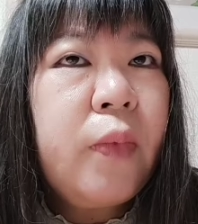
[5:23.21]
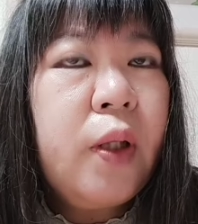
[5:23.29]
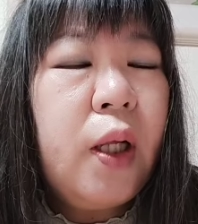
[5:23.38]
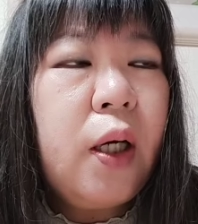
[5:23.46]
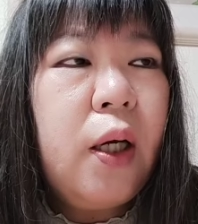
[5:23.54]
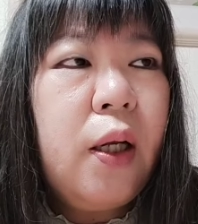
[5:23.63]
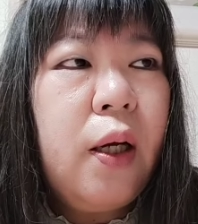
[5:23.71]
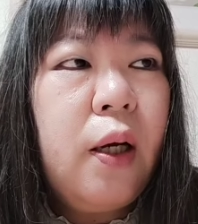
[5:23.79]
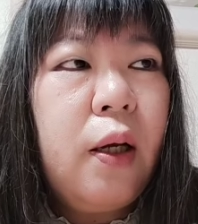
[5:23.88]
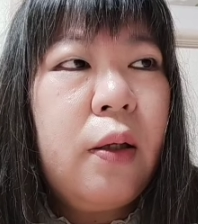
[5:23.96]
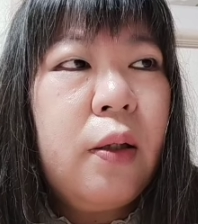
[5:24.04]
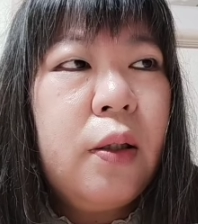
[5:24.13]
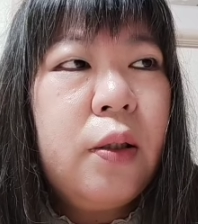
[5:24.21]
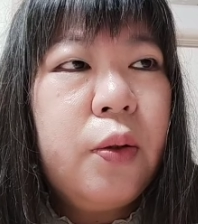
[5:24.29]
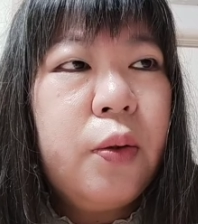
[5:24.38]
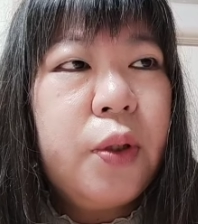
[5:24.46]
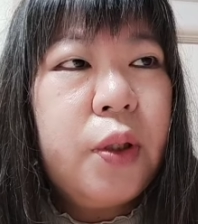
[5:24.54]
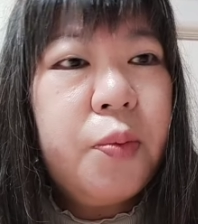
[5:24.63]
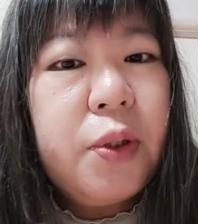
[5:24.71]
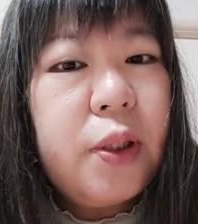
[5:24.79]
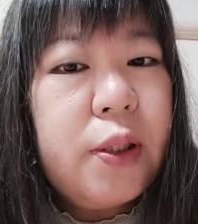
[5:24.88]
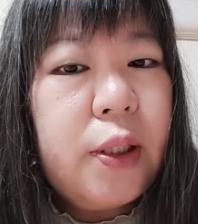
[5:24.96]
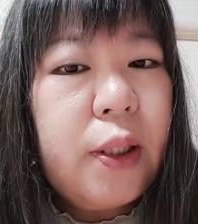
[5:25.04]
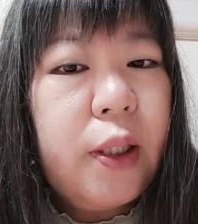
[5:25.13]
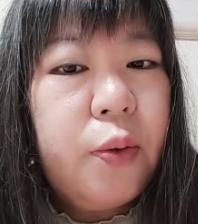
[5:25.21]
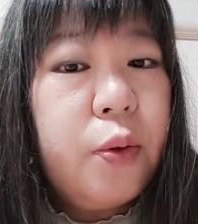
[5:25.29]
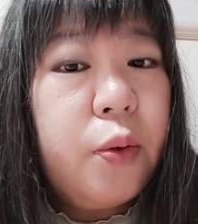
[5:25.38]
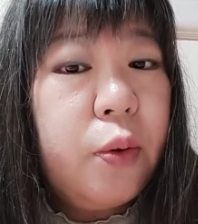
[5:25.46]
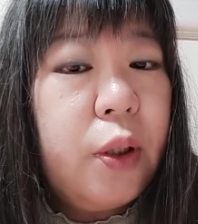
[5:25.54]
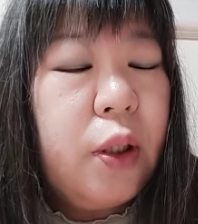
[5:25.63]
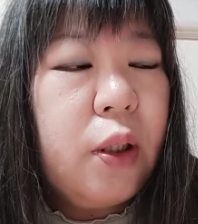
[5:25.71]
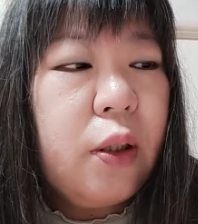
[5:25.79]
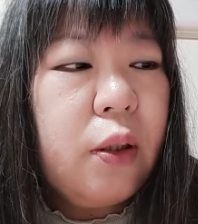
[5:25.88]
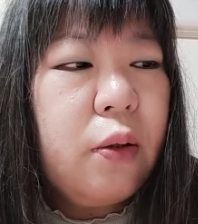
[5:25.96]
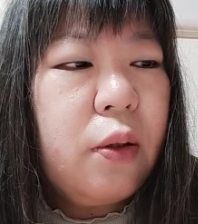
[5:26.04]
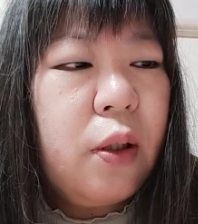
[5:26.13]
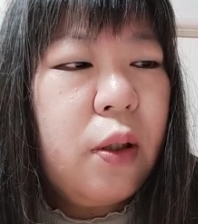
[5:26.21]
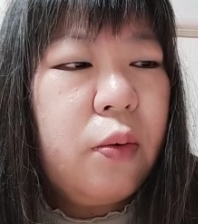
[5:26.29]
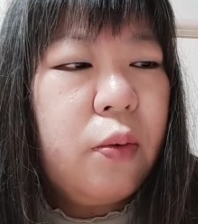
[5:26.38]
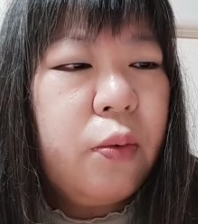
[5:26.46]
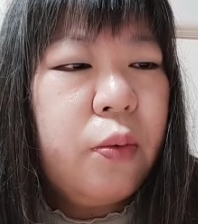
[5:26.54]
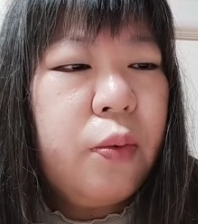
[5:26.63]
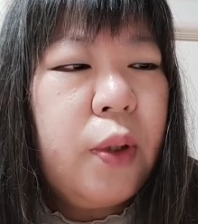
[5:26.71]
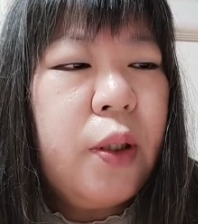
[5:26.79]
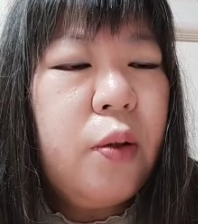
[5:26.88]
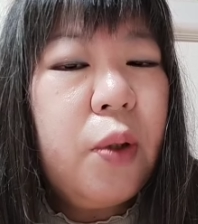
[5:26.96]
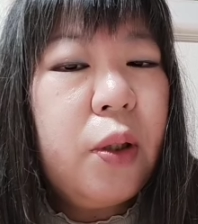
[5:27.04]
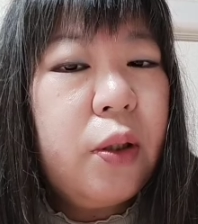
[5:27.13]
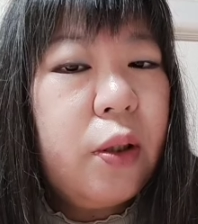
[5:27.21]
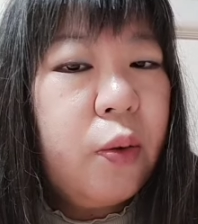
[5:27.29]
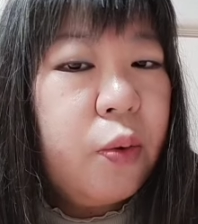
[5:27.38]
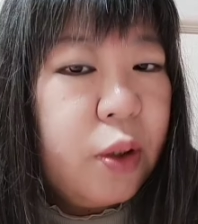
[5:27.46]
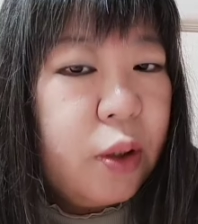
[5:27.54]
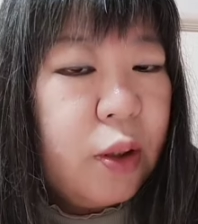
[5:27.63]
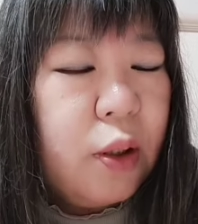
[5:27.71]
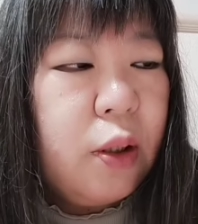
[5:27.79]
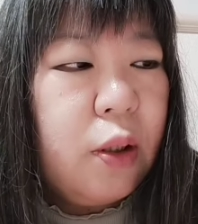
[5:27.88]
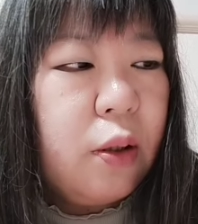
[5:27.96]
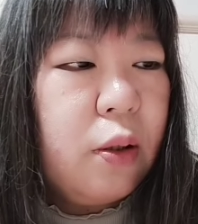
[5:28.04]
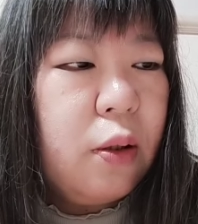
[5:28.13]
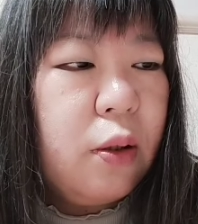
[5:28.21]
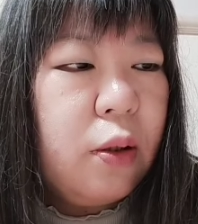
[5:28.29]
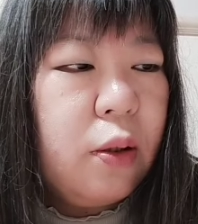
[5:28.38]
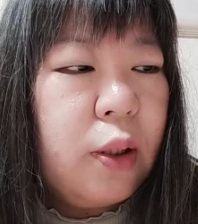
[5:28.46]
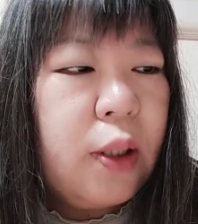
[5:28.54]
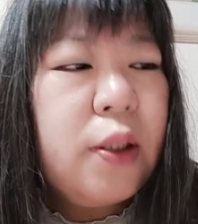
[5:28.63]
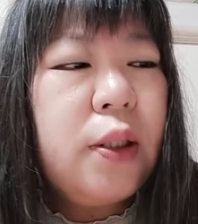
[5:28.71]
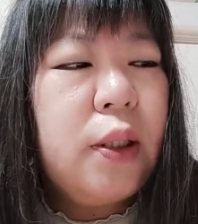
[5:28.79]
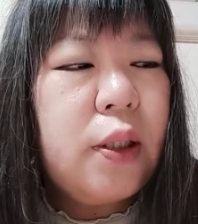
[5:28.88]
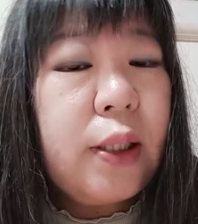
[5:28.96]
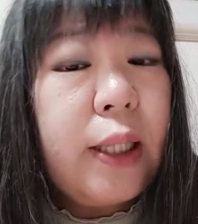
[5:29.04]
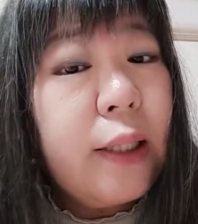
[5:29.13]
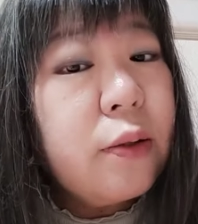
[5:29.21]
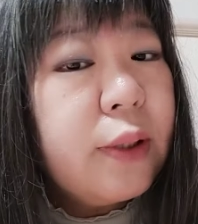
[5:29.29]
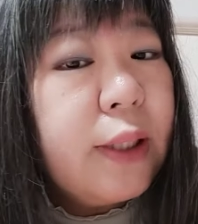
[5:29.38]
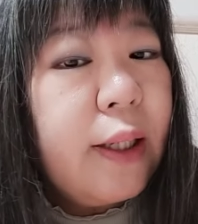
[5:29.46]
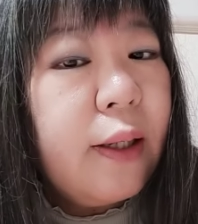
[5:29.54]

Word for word: だからどうしても全世界の人にあの本当は広まってほしいらしいです。軽くね、